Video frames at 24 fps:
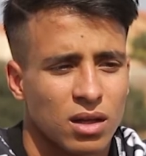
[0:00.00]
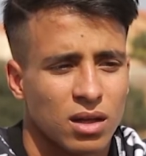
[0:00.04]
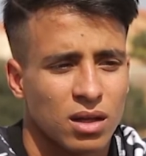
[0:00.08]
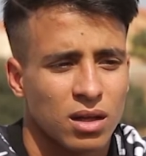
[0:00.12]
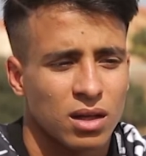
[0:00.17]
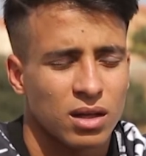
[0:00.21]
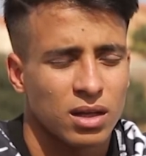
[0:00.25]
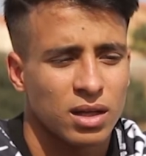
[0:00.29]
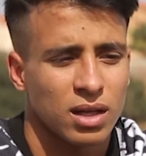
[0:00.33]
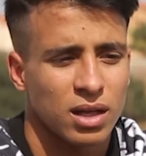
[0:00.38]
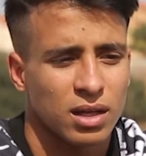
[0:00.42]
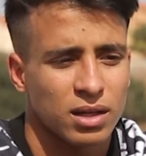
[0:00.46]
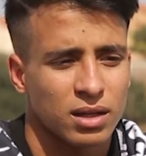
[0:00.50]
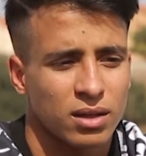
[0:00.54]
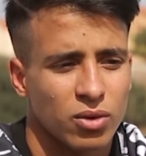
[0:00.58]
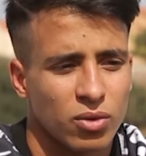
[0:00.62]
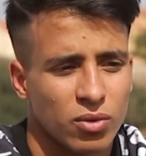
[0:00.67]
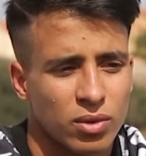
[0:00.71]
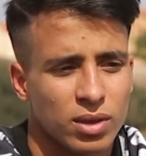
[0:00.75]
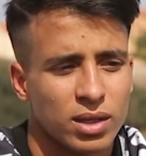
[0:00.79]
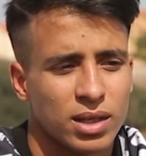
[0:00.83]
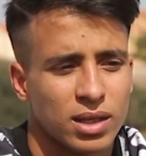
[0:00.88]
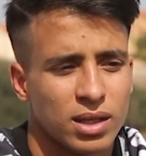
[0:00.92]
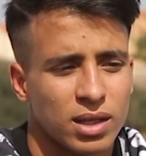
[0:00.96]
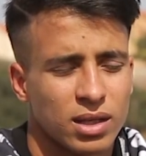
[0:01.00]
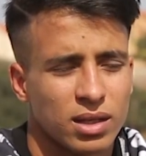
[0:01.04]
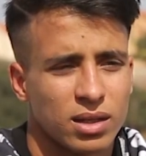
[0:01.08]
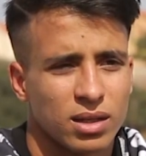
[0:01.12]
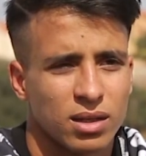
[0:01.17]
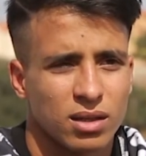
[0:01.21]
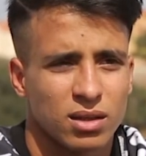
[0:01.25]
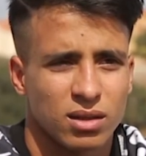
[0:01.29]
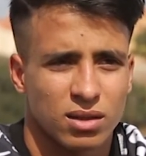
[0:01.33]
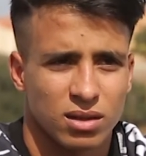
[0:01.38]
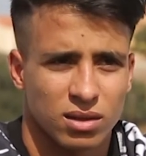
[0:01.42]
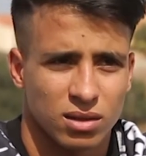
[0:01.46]
كان يعني هو اللي
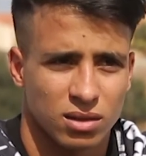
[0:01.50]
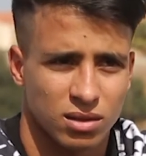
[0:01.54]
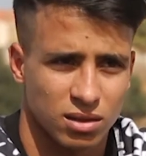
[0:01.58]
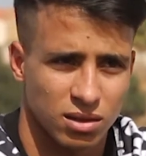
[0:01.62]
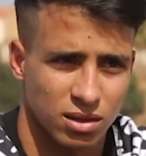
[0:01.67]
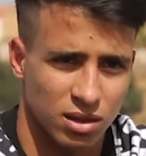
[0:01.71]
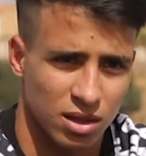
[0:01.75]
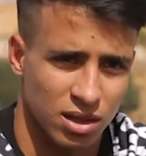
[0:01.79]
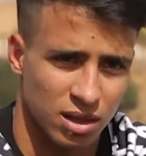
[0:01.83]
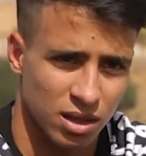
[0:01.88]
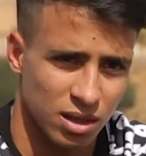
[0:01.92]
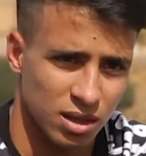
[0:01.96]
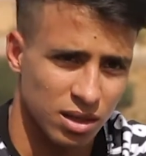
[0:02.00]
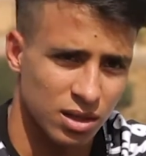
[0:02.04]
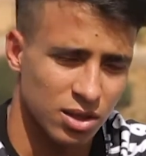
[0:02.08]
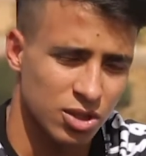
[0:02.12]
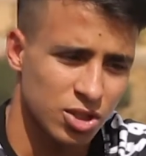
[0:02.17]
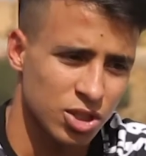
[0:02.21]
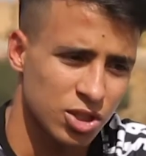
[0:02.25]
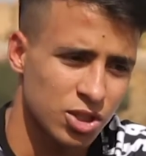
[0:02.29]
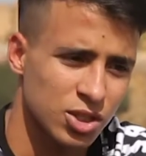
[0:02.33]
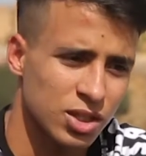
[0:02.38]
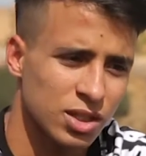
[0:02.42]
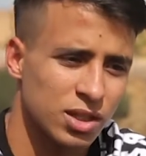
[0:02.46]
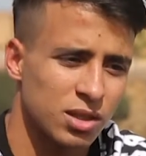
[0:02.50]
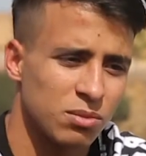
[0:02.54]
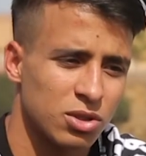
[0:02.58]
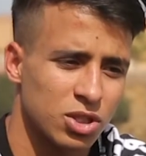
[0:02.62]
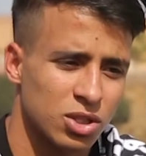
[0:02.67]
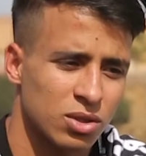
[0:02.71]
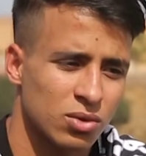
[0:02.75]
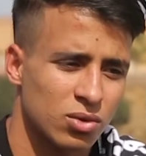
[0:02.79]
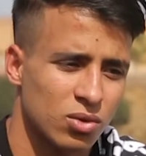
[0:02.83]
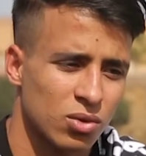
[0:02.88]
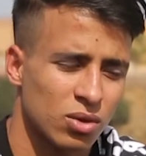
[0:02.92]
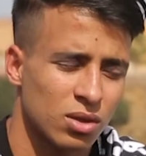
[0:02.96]
كان كان يشجعني
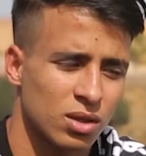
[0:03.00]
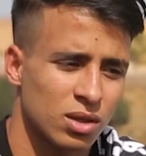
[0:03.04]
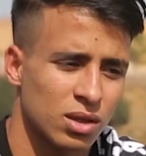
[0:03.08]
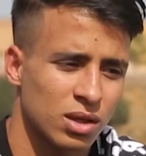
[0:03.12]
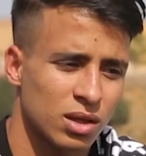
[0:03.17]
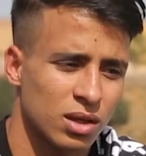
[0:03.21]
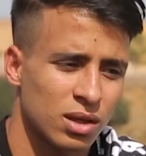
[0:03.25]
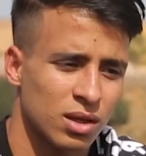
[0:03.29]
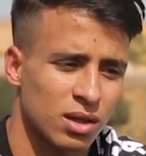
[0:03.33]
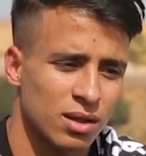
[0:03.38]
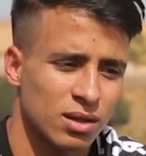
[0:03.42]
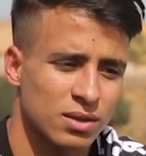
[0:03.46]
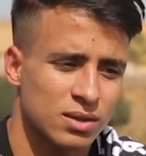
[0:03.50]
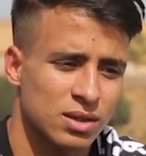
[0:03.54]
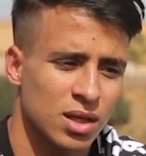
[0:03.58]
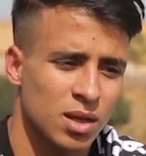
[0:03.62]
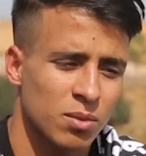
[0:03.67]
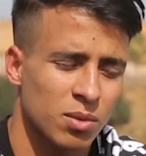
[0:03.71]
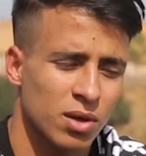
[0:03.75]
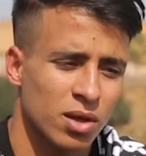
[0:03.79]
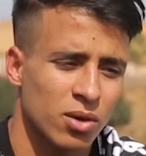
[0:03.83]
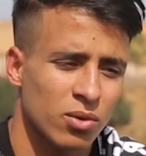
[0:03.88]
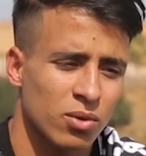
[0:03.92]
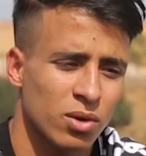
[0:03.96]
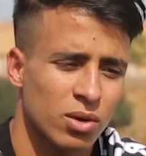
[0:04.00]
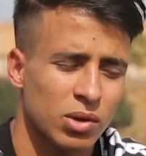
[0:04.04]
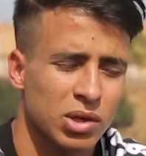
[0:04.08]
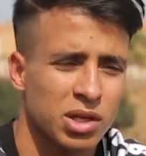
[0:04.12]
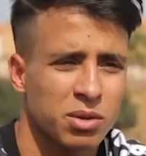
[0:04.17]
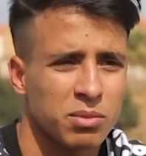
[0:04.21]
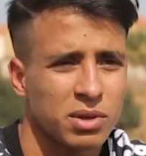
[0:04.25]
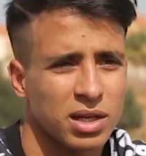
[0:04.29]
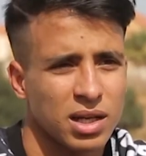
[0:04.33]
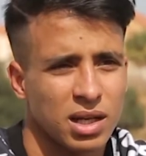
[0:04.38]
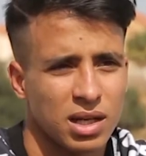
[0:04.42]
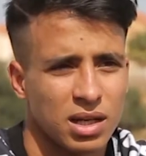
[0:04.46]
باش ندخل رياضه العاب قوى
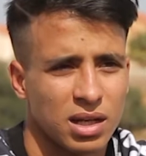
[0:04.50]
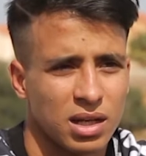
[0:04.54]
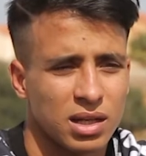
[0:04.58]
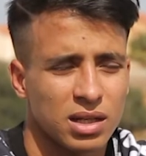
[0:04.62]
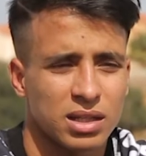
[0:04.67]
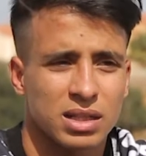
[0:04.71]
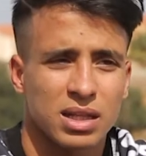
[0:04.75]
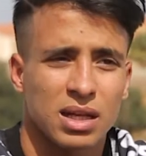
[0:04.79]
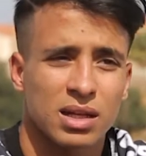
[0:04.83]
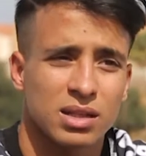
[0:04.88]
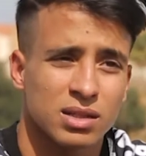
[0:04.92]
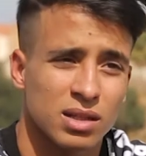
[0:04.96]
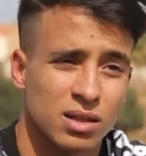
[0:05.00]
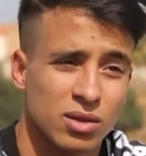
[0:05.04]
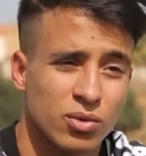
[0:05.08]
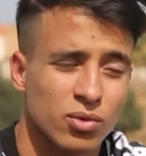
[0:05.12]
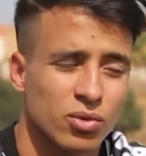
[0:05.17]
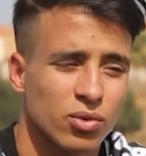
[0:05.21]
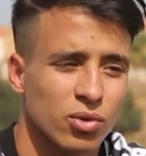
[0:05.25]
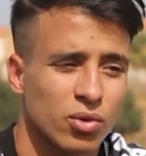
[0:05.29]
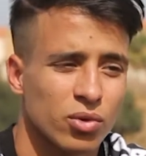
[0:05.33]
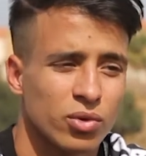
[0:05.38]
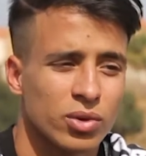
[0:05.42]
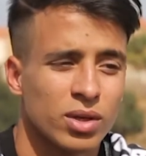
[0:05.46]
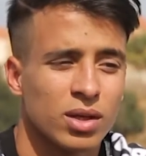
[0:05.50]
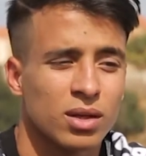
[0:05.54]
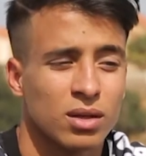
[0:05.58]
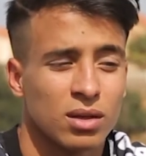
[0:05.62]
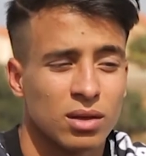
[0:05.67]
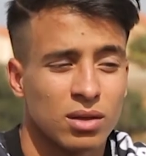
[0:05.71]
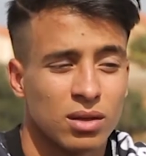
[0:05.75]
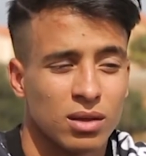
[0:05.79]
وكما كان الحال دخلت انا وخويا